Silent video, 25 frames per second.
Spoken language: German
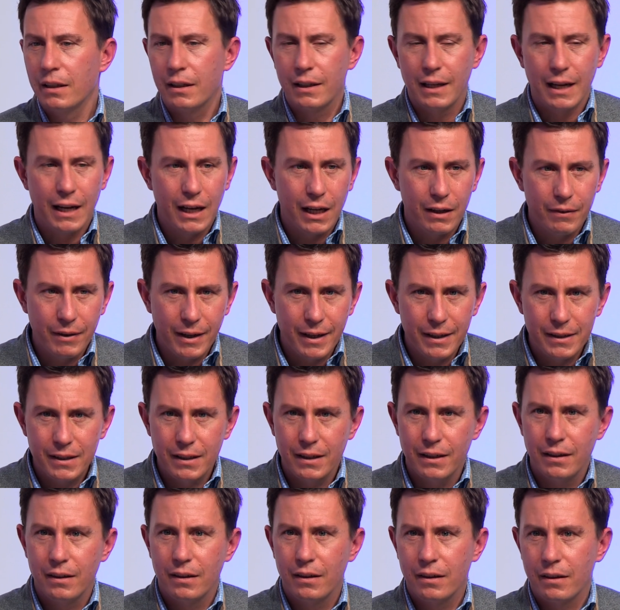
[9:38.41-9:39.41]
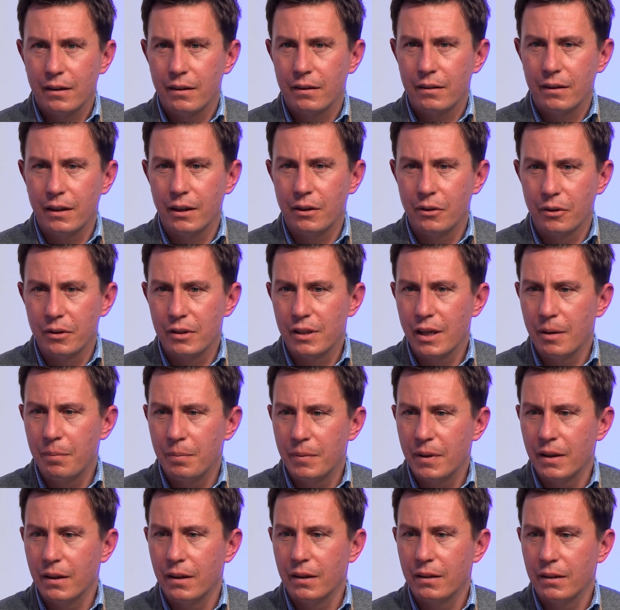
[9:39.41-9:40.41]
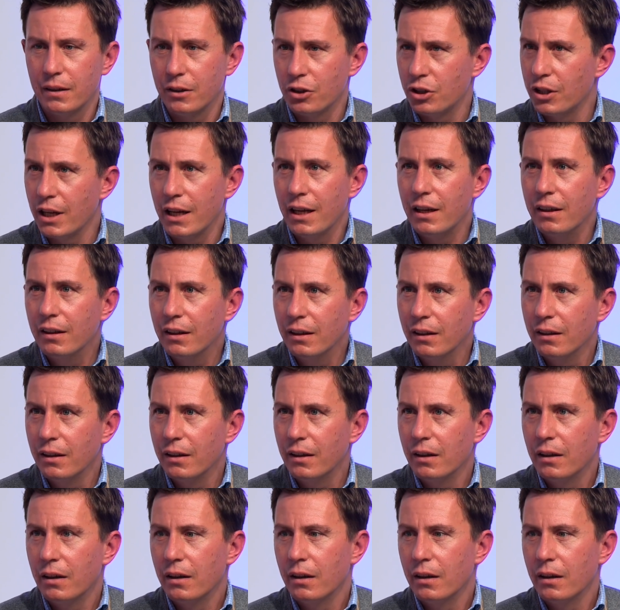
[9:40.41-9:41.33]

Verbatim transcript: Klarerweise, die Konzepte, die stehen.